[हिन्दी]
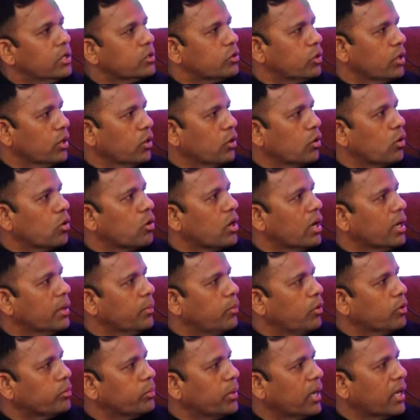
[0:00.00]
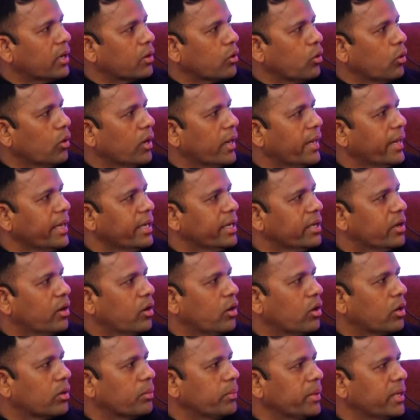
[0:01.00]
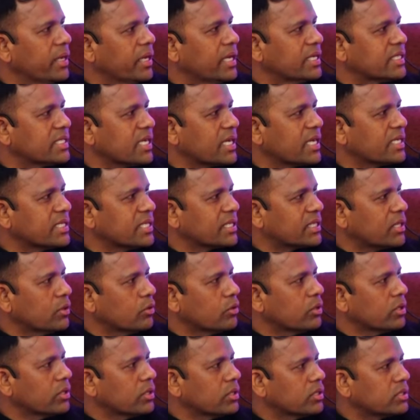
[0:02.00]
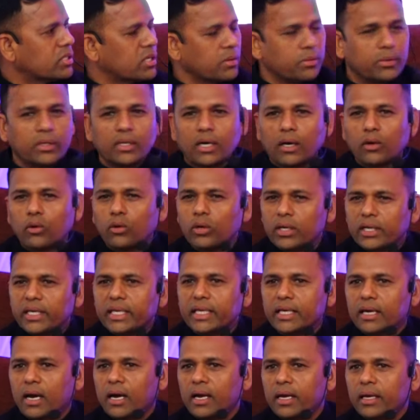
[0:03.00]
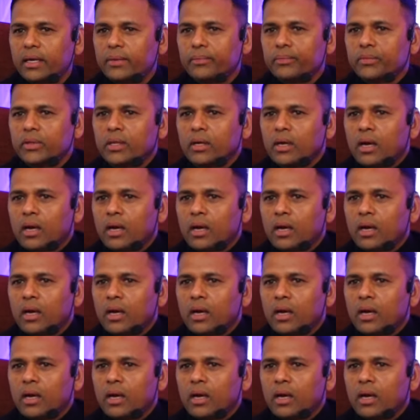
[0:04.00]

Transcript: तो इन लोगों का बहुत बड़ा रोल है और मैं ऐसा कह सकता हूँ कि सभी का रोल इन्हीं का है